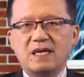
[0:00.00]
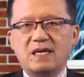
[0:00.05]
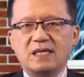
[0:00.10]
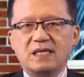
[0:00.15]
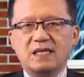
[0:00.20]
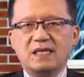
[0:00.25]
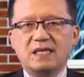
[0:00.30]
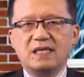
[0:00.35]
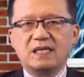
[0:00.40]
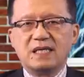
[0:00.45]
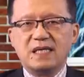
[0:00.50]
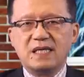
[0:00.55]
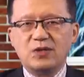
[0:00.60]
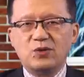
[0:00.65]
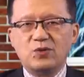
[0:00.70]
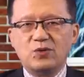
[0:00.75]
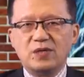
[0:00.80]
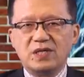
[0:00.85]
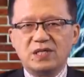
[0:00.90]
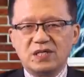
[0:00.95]
以低
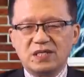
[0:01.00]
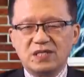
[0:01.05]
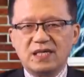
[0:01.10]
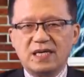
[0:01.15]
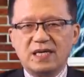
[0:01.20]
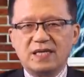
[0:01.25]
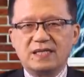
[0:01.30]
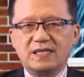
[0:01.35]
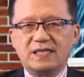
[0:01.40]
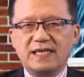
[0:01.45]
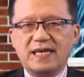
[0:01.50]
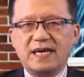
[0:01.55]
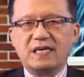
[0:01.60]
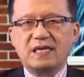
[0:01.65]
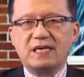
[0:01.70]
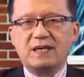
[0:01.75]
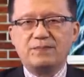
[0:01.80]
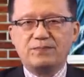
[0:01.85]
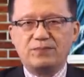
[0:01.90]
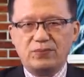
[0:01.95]
于市场的价
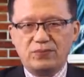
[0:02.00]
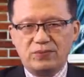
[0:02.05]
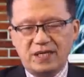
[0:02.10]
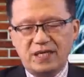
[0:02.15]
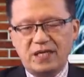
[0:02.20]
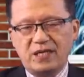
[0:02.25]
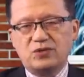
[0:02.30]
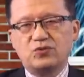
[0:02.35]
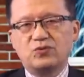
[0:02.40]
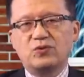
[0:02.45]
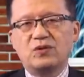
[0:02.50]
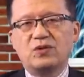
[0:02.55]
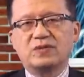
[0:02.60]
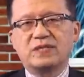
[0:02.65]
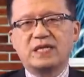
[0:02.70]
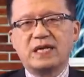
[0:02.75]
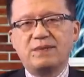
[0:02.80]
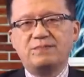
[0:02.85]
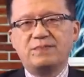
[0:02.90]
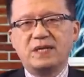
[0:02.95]
格补贴出口
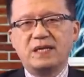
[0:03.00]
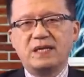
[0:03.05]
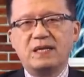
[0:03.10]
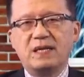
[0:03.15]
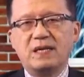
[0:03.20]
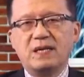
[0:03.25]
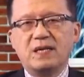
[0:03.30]
产品，